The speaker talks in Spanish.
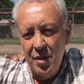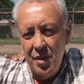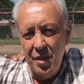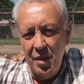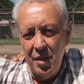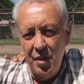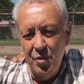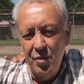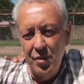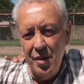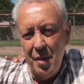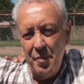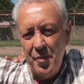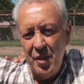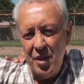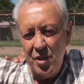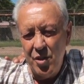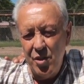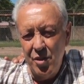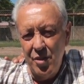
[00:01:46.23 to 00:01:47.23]
y una
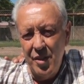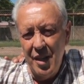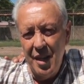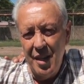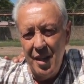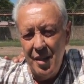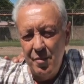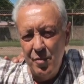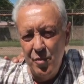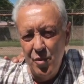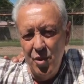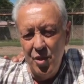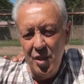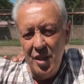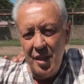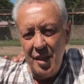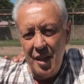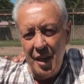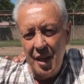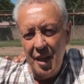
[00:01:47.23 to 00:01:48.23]
persona muy
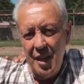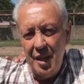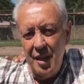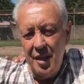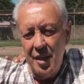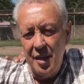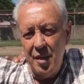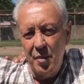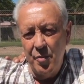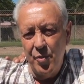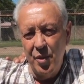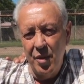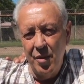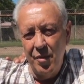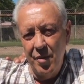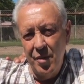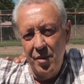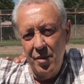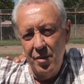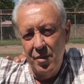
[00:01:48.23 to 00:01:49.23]
destacada de este
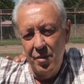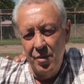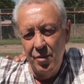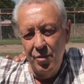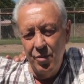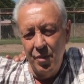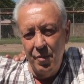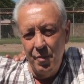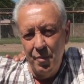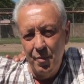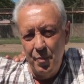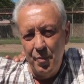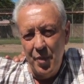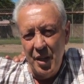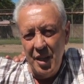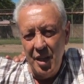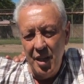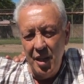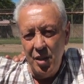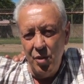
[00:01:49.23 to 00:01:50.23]
pueblo, un
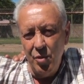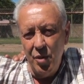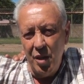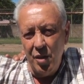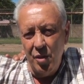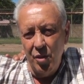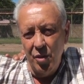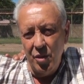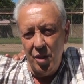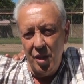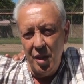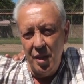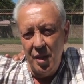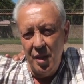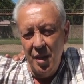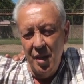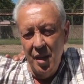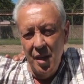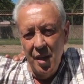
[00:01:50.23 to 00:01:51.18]
Pedrito Scotti,